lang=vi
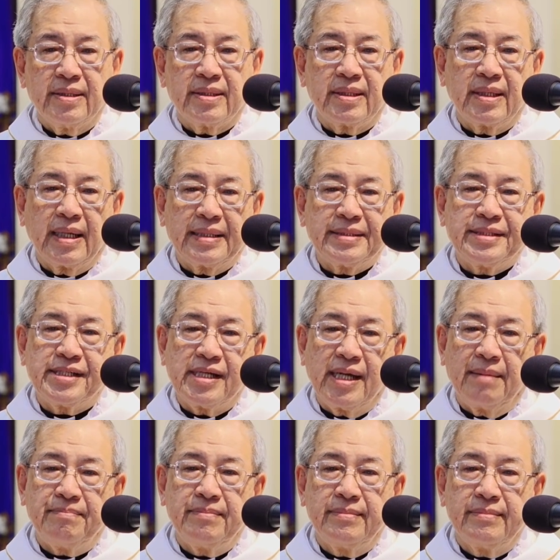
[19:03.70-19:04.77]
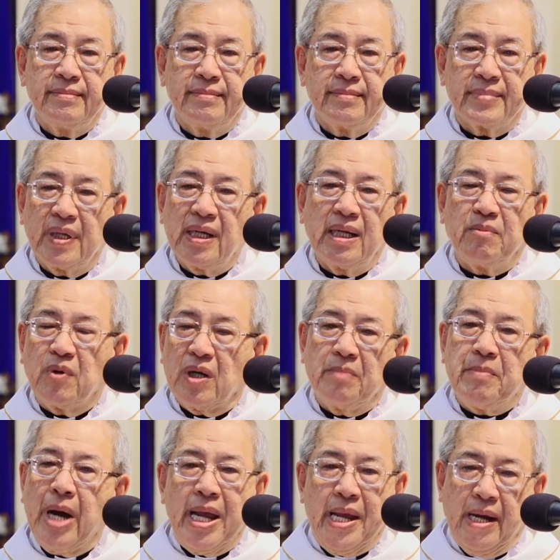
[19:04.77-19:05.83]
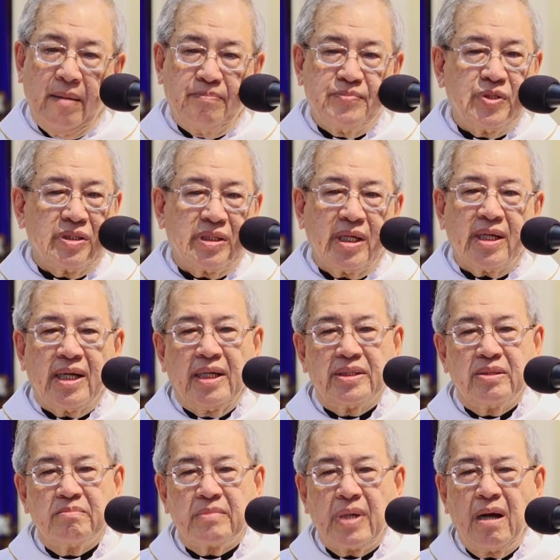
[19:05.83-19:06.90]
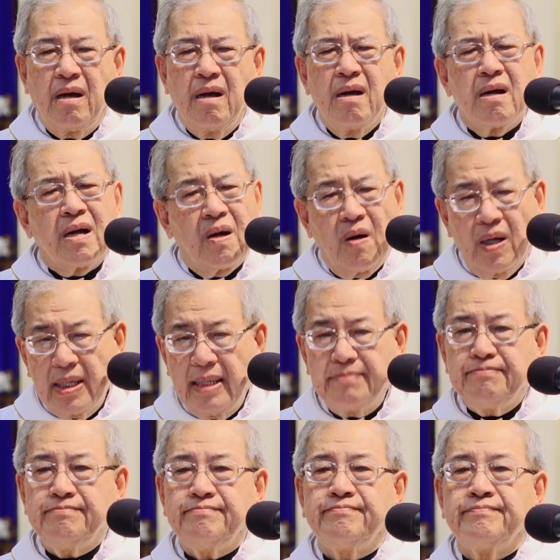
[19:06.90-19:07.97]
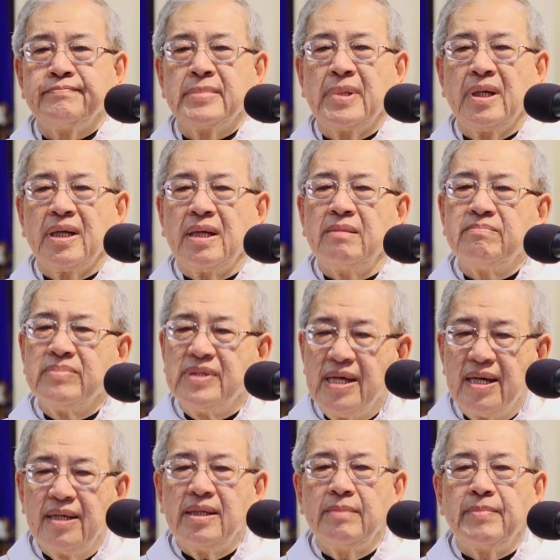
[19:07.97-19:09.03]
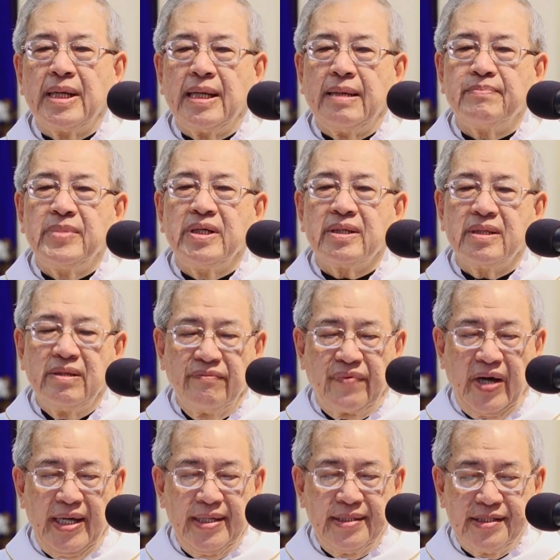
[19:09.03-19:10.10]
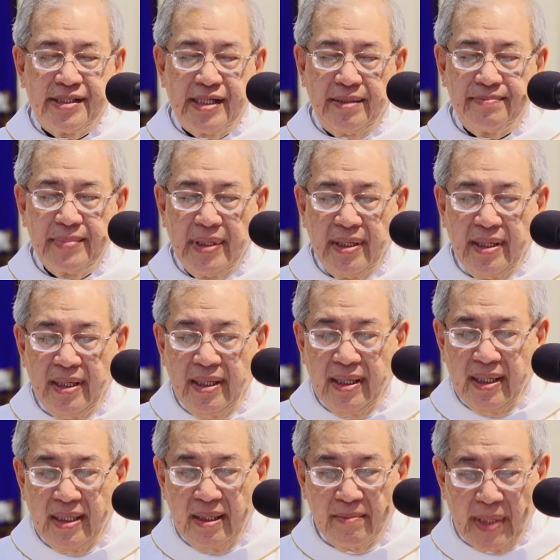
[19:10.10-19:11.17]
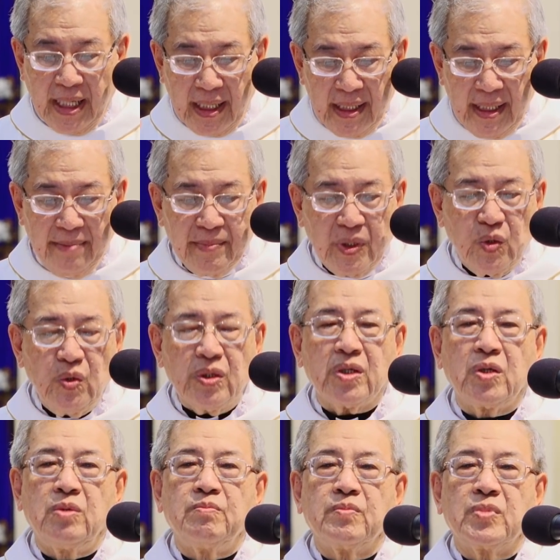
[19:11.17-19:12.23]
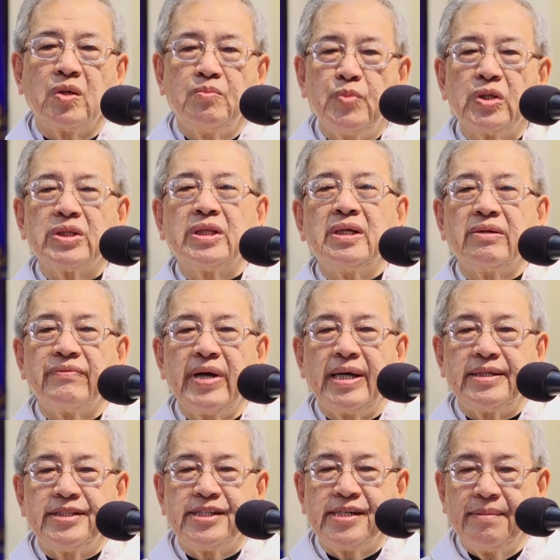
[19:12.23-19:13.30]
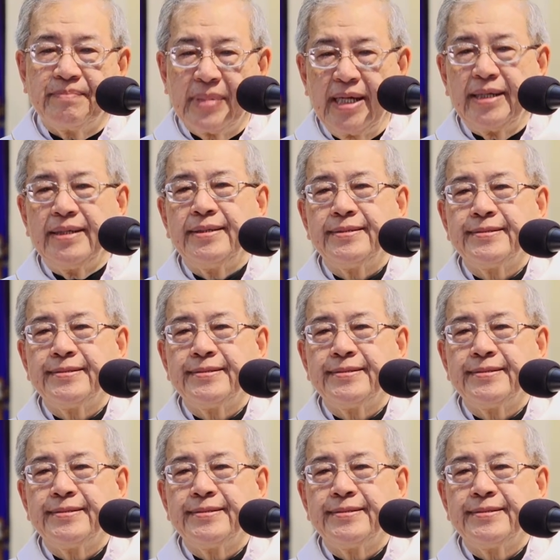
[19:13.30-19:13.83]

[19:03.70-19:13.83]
Thưa anh chị em, đó là một cái bài học cho tất cả chúng ta Khó lắm Không dễ gì mà làm được như vậy anh chị em Nhưng mà cái điểm cuối cùng tôi muốn thưa với anh chị em đây